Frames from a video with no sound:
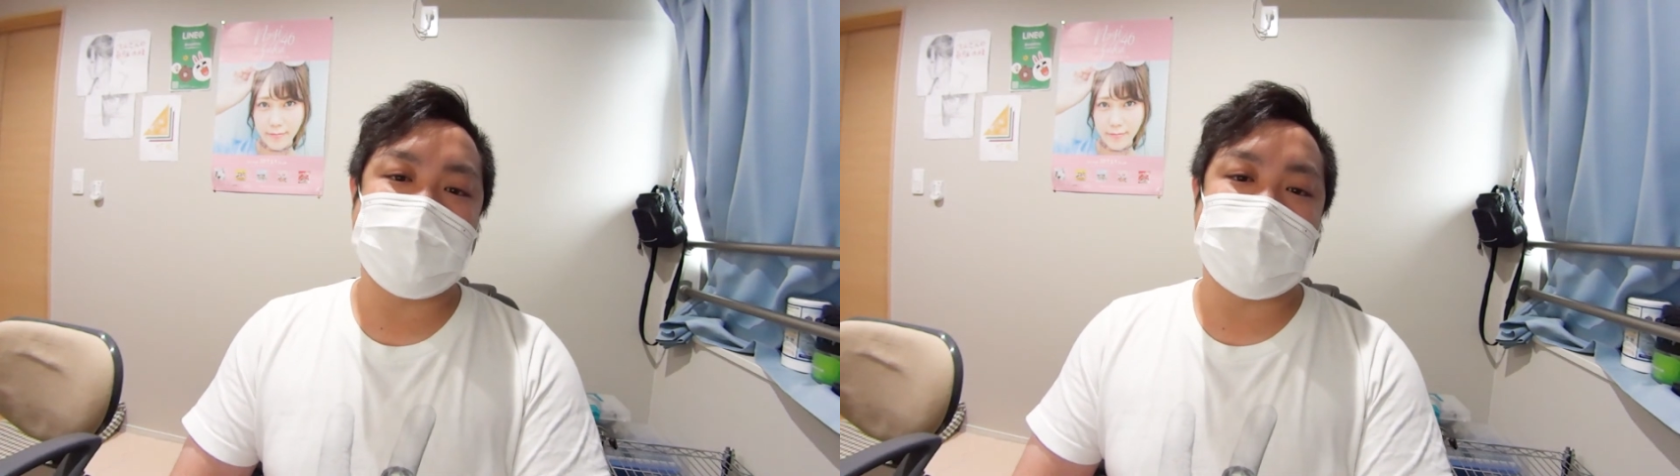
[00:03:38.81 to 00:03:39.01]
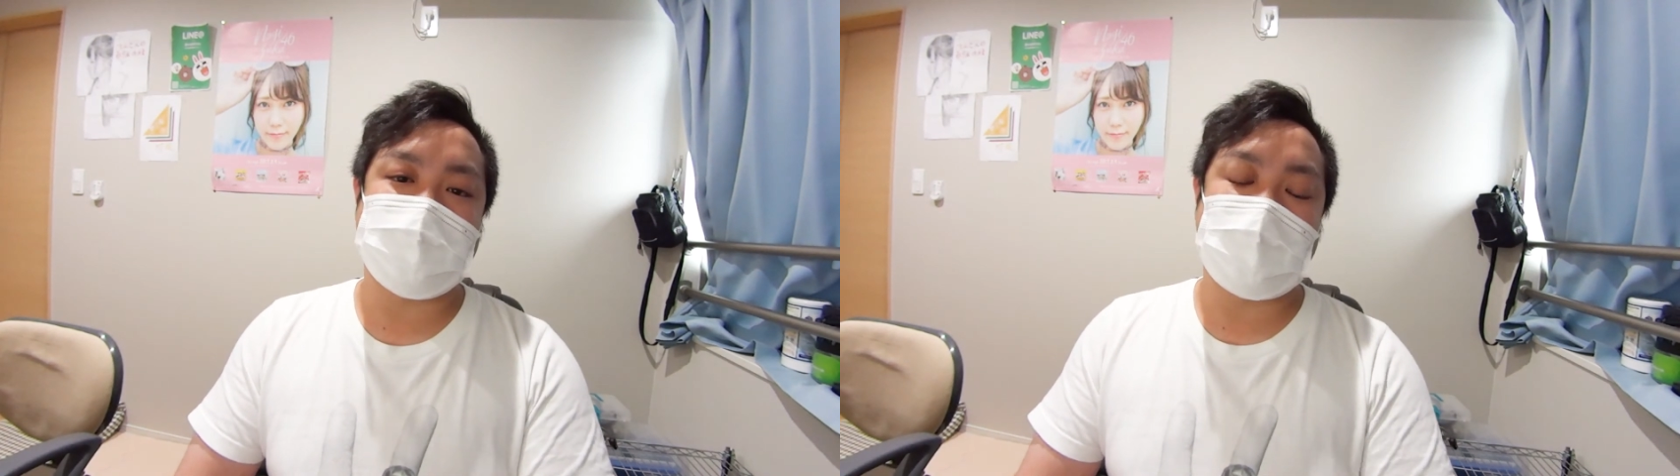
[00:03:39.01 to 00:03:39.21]

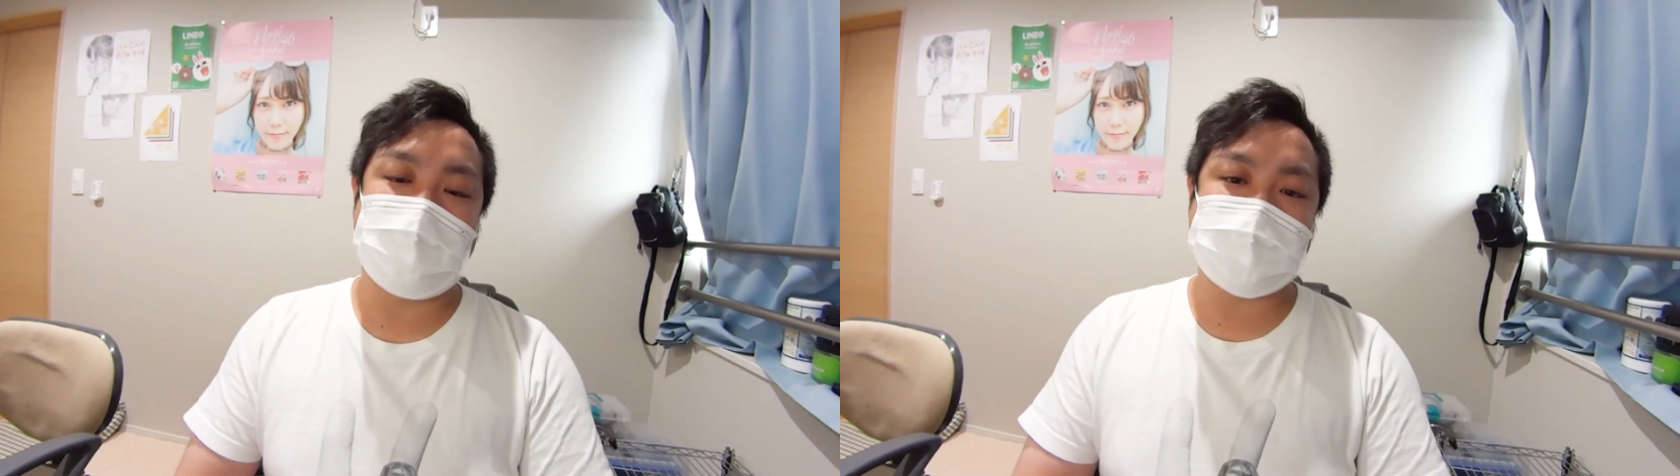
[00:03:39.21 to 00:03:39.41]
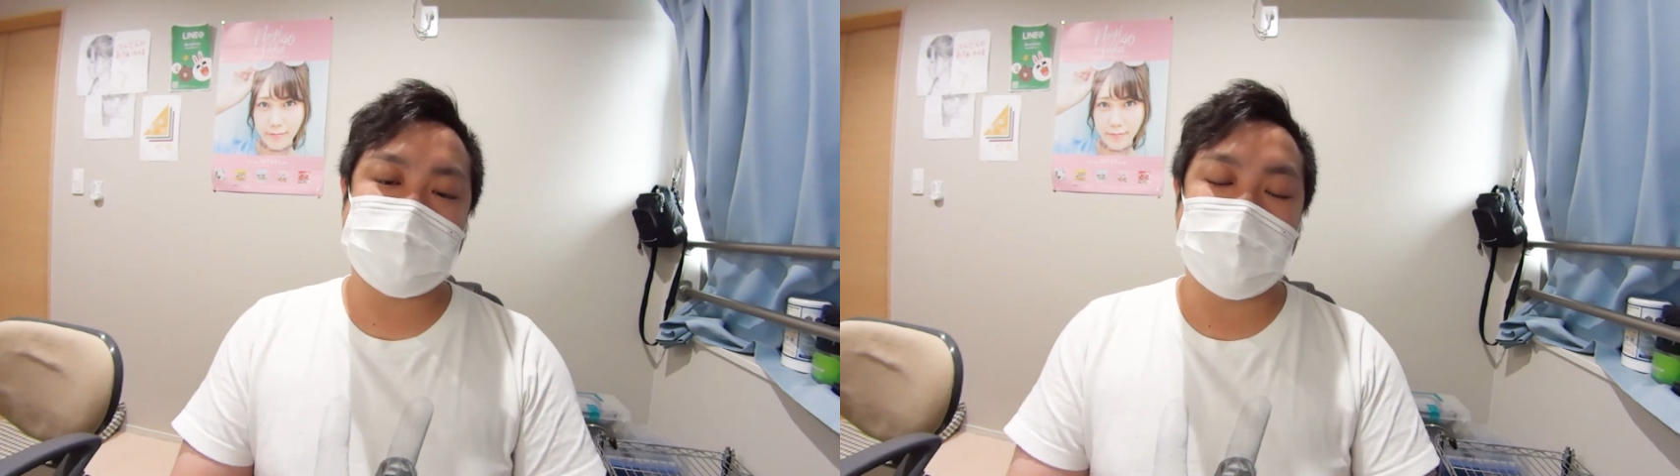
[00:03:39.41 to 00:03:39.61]
たいと思いま
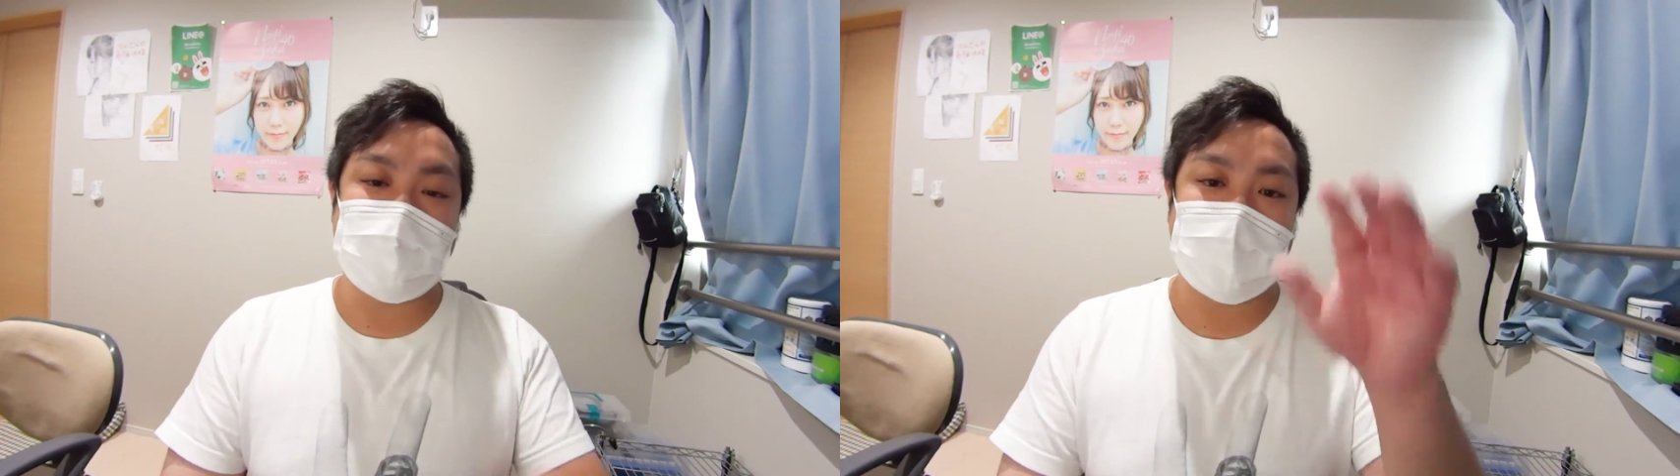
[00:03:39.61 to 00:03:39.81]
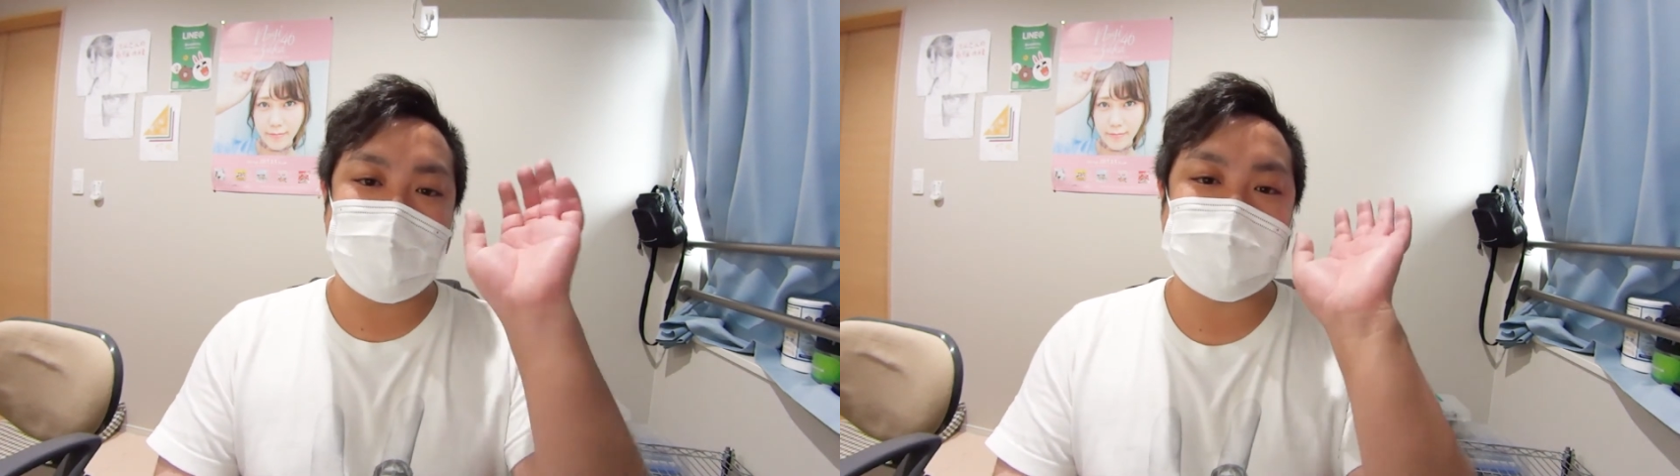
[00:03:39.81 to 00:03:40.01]
す。どう
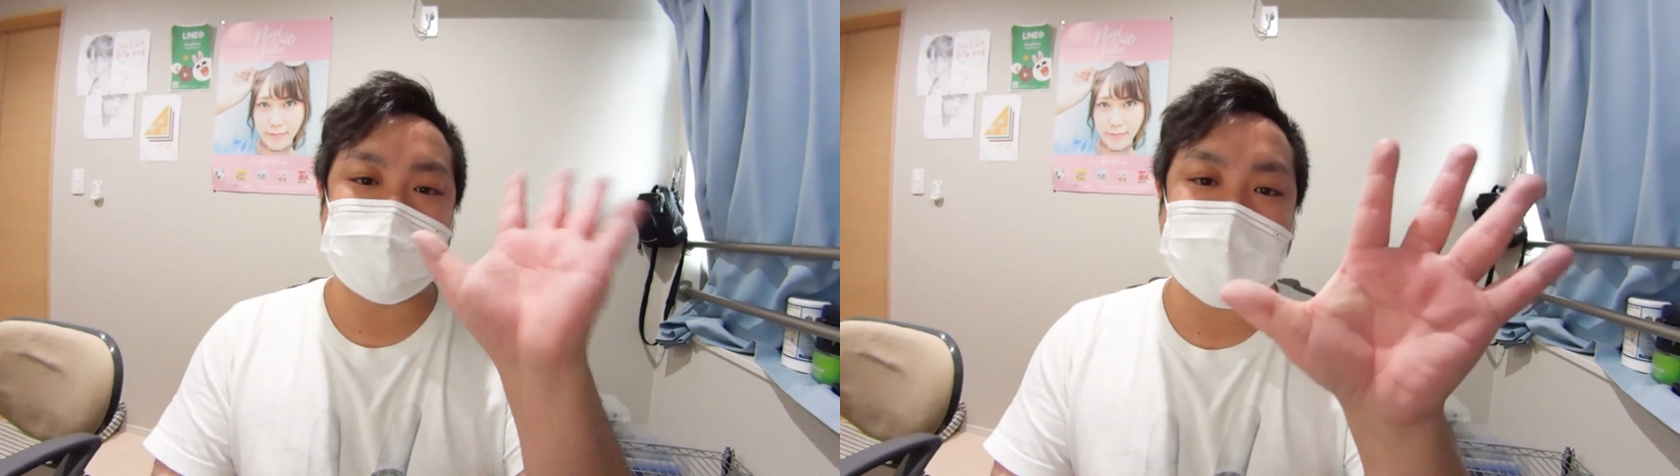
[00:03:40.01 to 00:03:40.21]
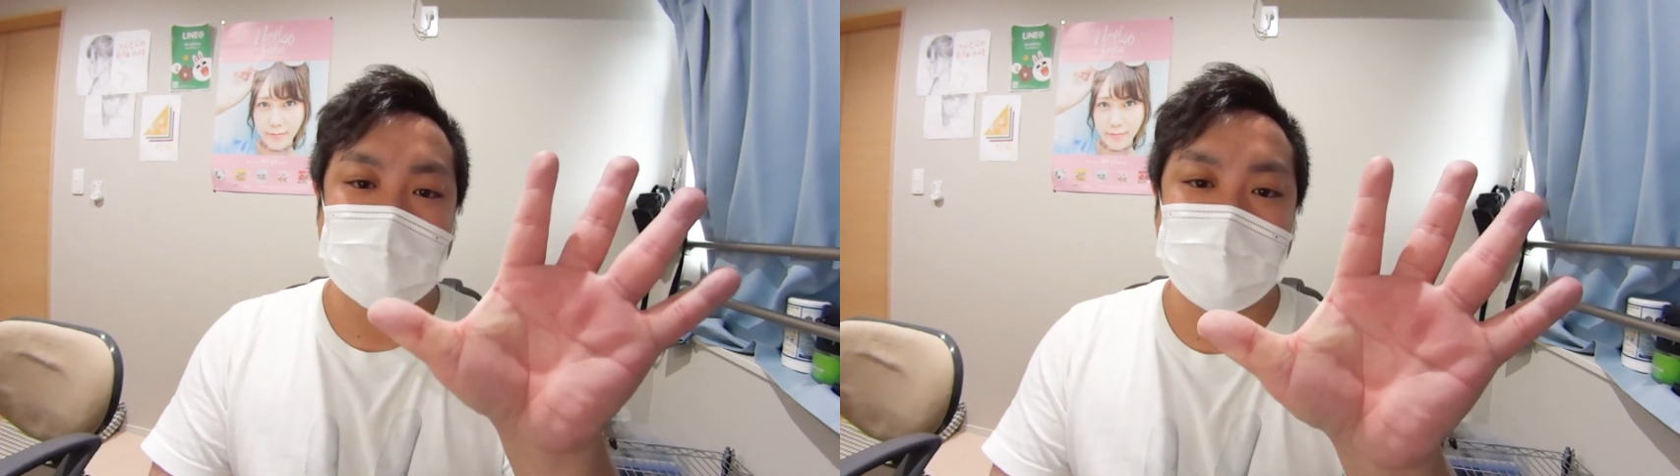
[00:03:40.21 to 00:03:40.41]
も、まちでし
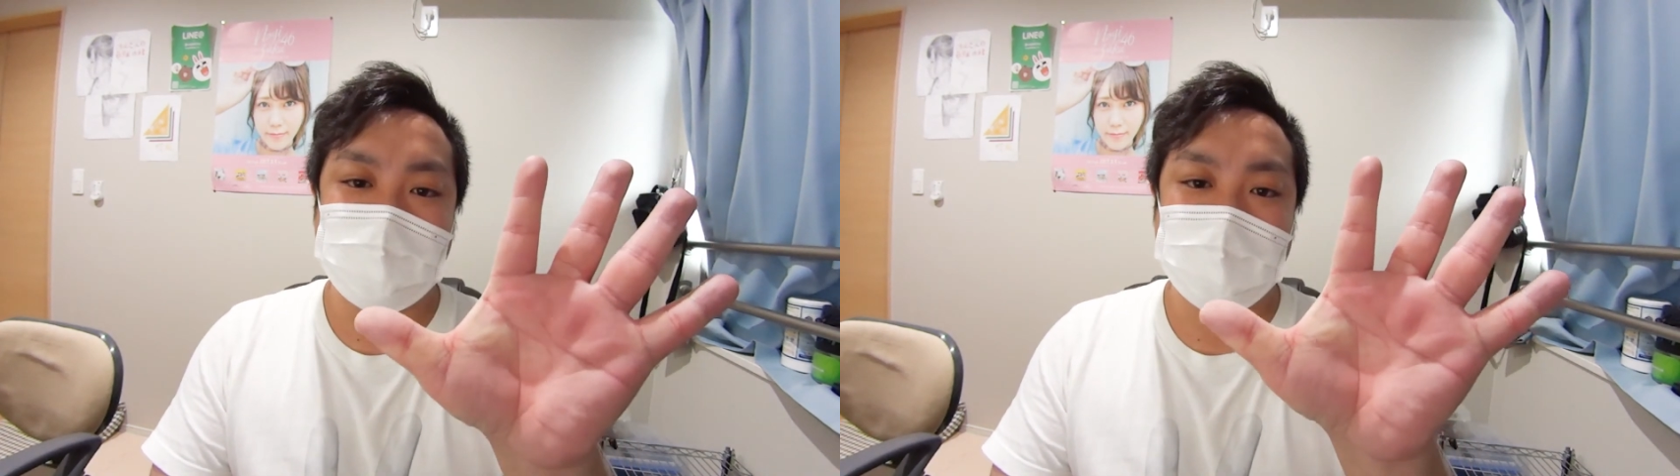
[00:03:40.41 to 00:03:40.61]
た。